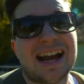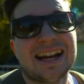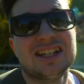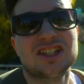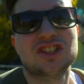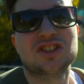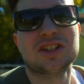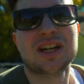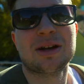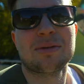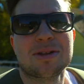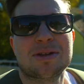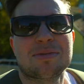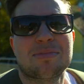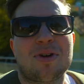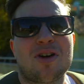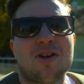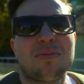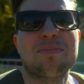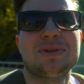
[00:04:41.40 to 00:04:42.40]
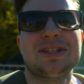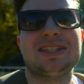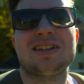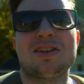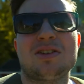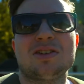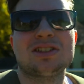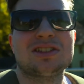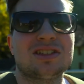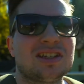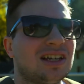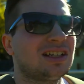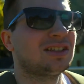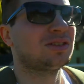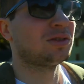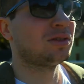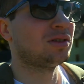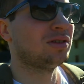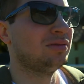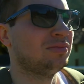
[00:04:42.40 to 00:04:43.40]
eine Stunde habe ich gebraucht bis nach unten.
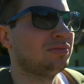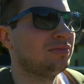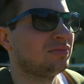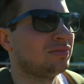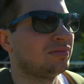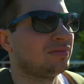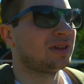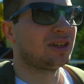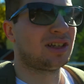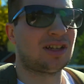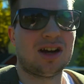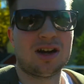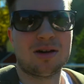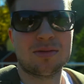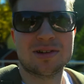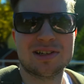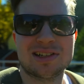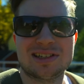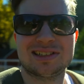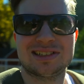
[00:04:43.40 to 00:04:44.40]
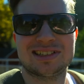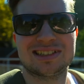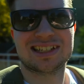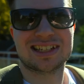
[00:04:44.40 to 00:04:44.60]
Also ich glaube,